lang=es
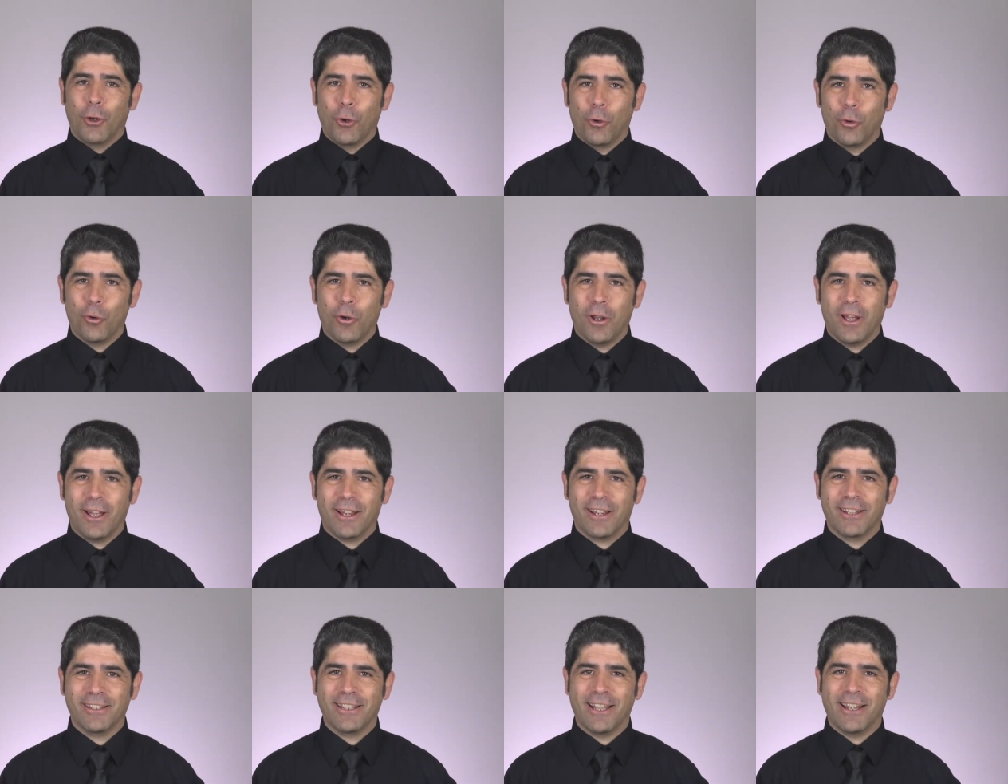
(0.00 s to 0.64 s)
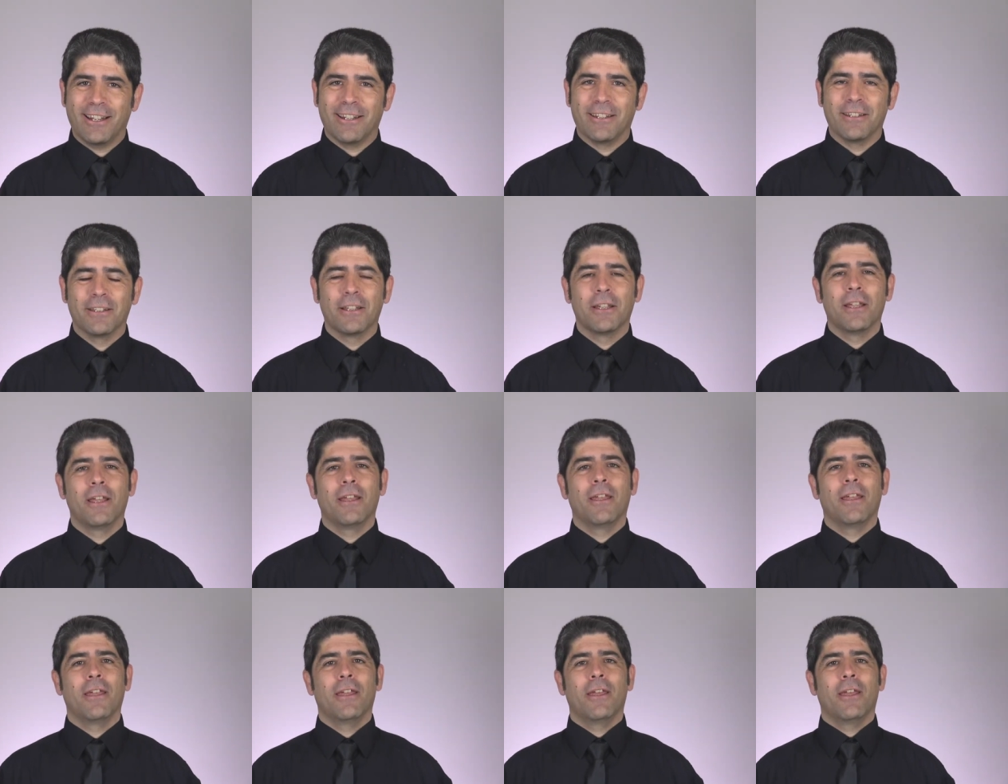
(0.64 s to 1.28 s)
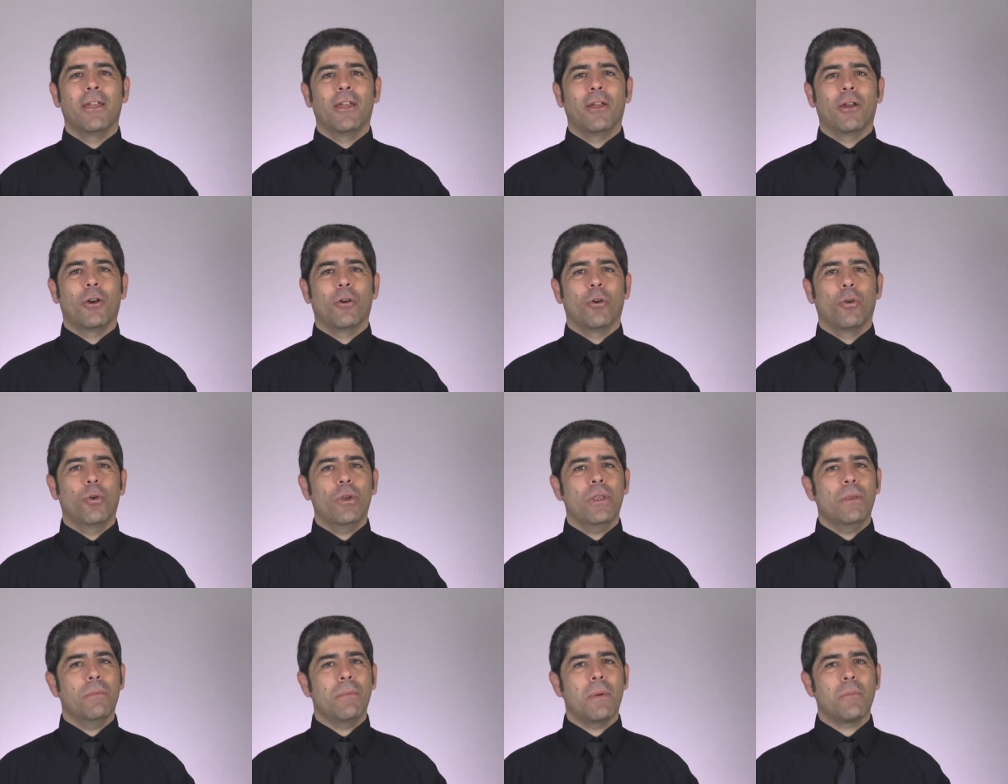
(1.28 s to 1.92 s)
Hola, ¿qué tal?
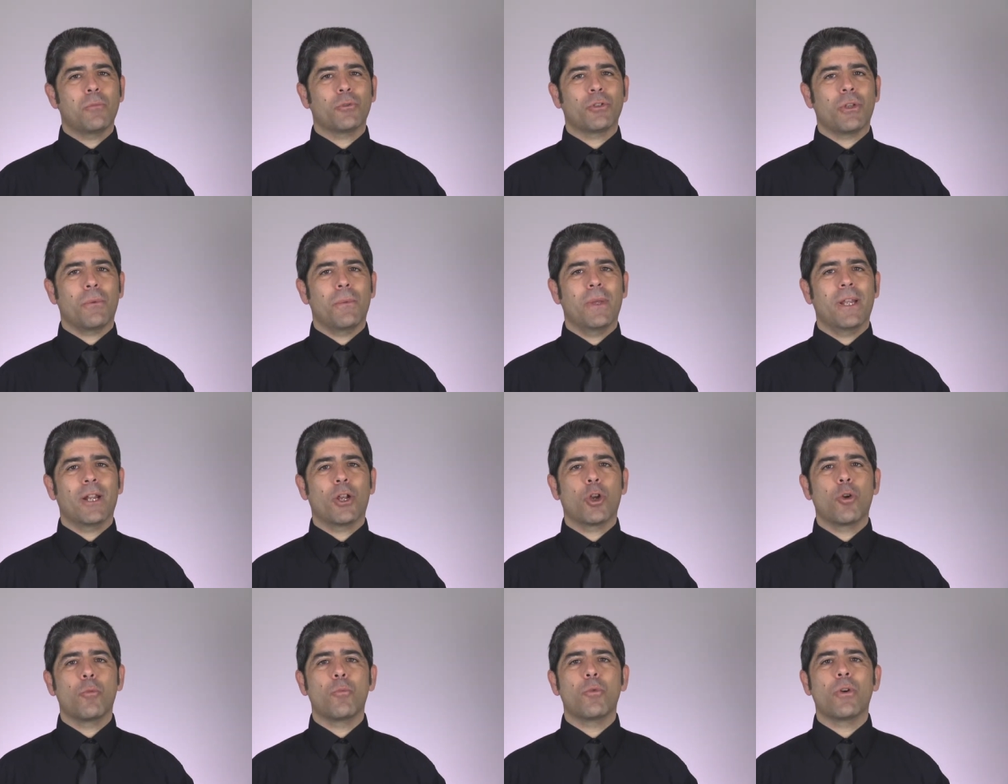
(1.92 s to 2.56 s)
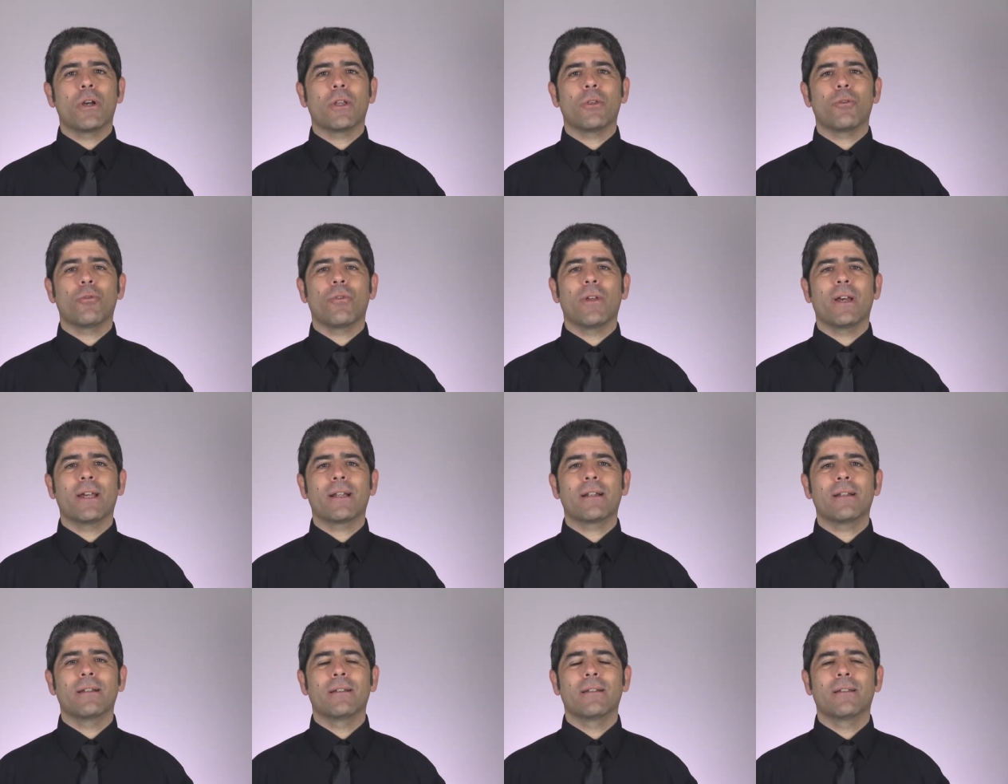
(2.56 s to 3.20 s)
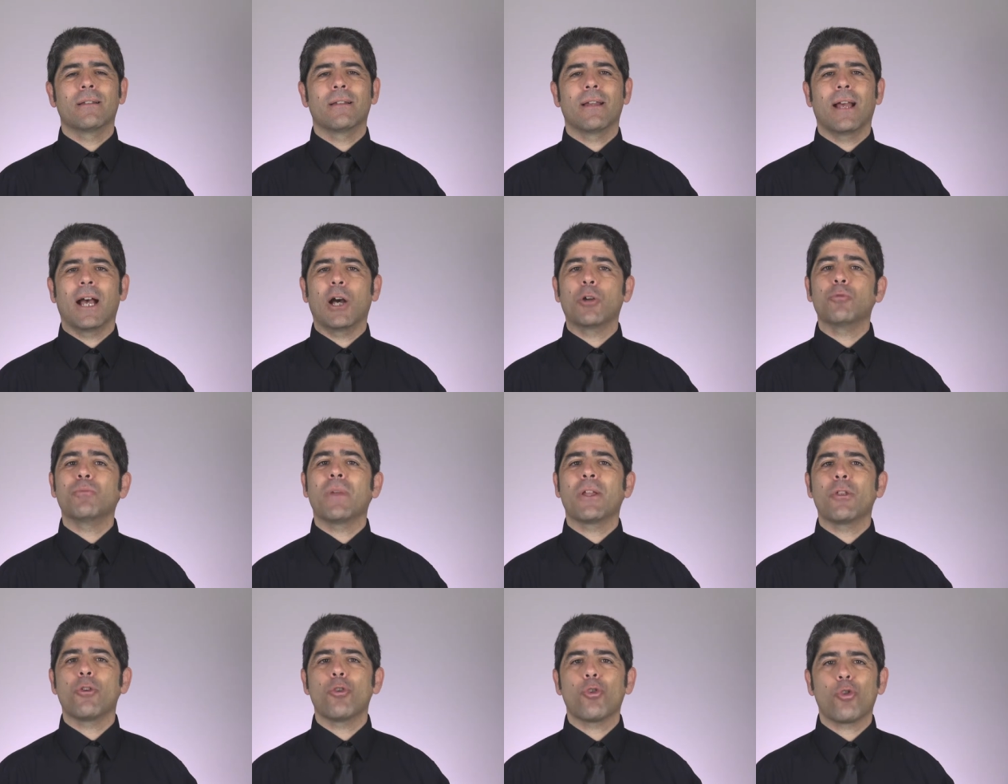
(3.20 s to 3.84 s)
Hoy vamos a ver cómo ayudar a
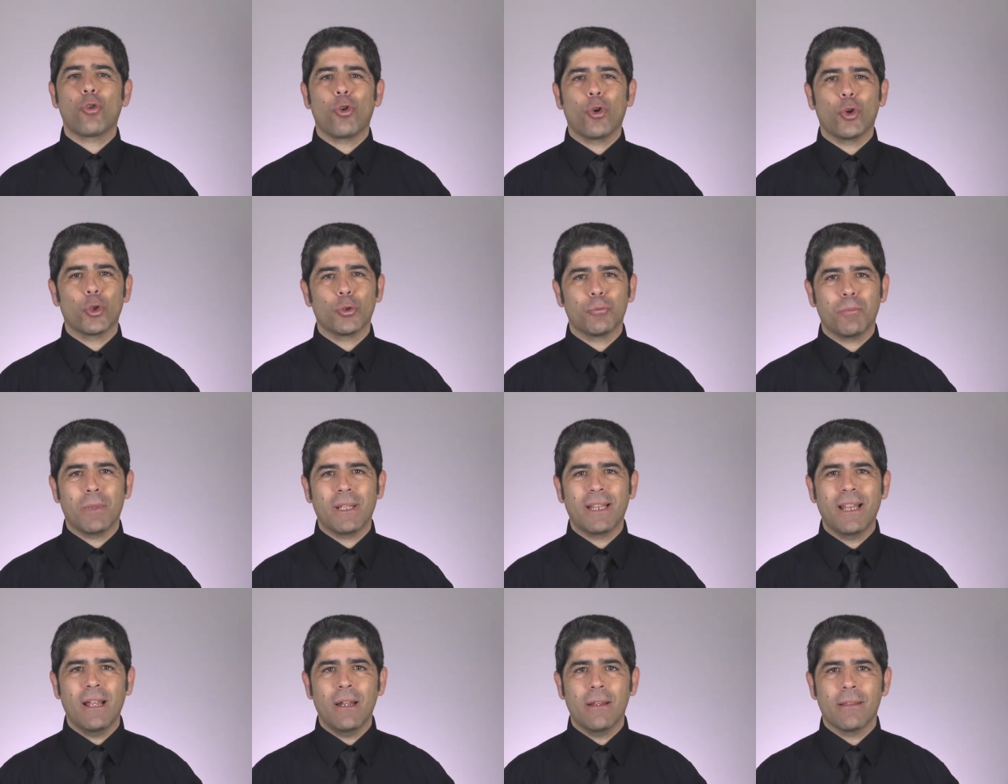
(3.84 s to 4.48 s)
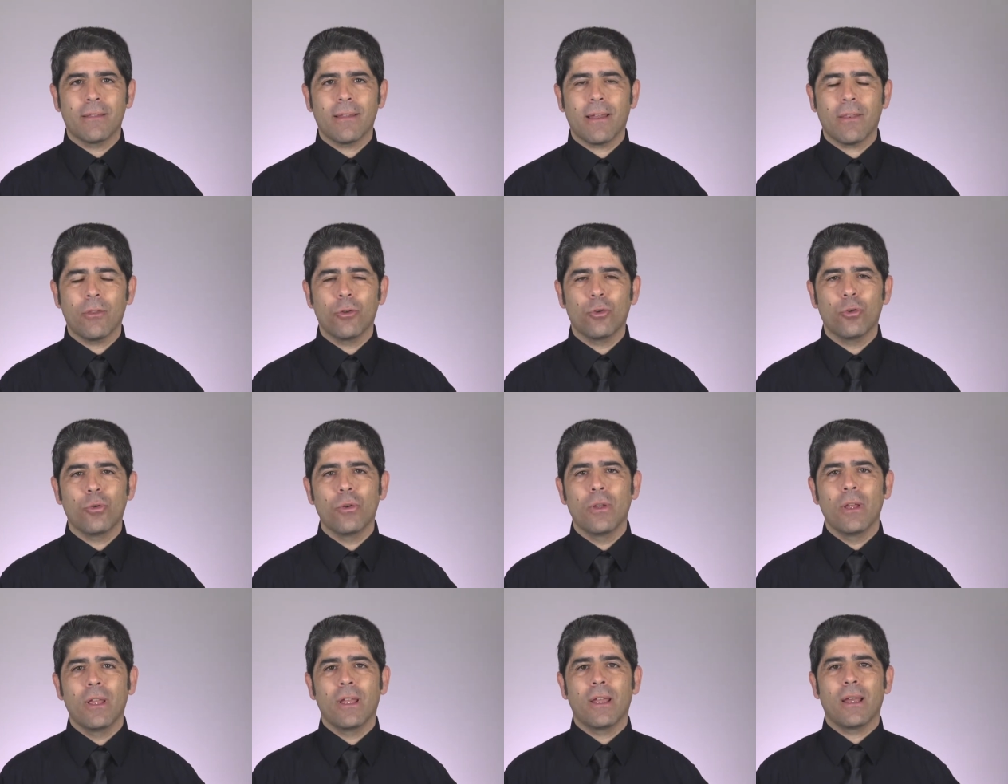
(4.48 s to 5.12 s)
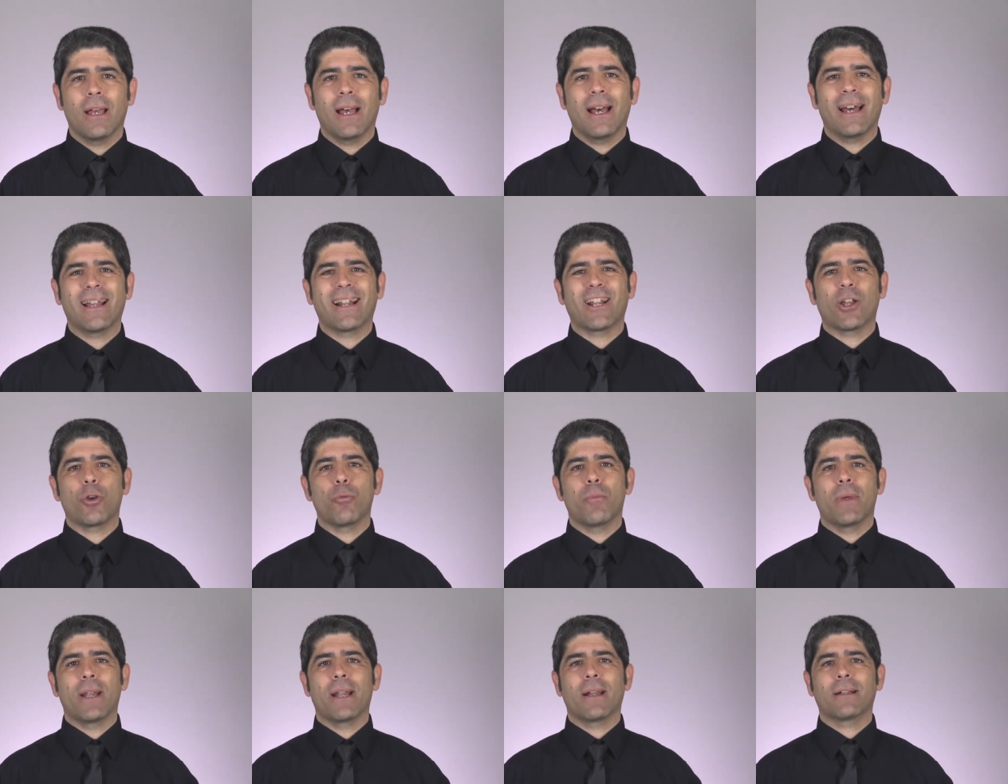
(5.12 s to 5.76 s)
un mayor hospitalizado a
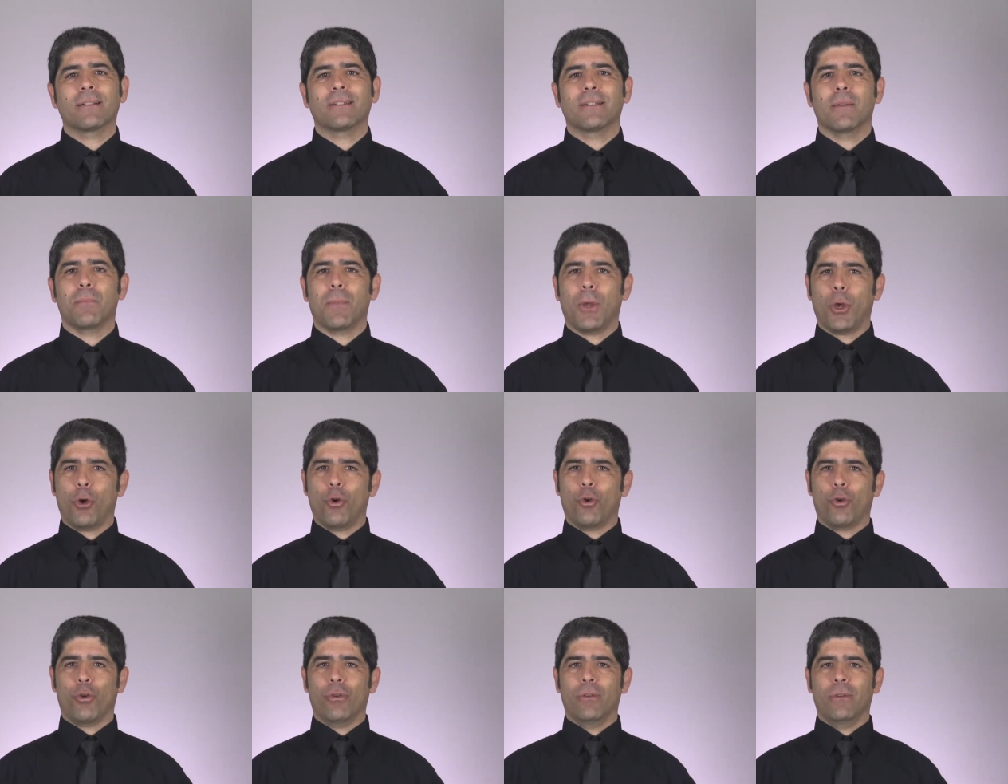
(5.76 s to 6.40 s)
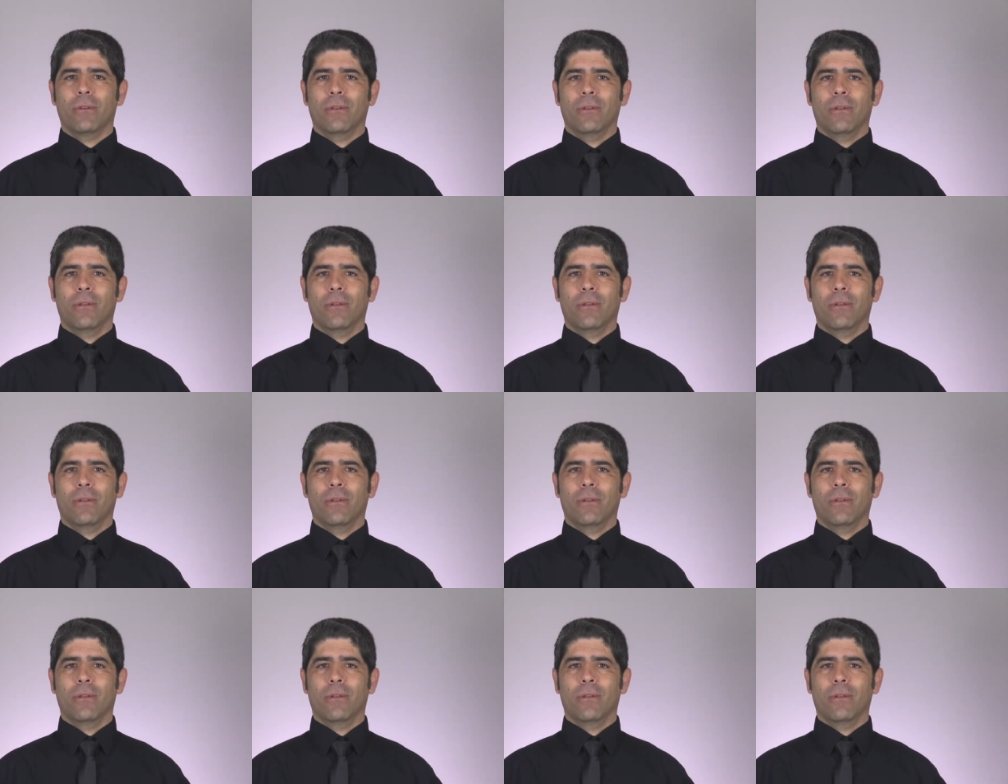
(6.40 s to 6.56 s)
recuperarse mejor.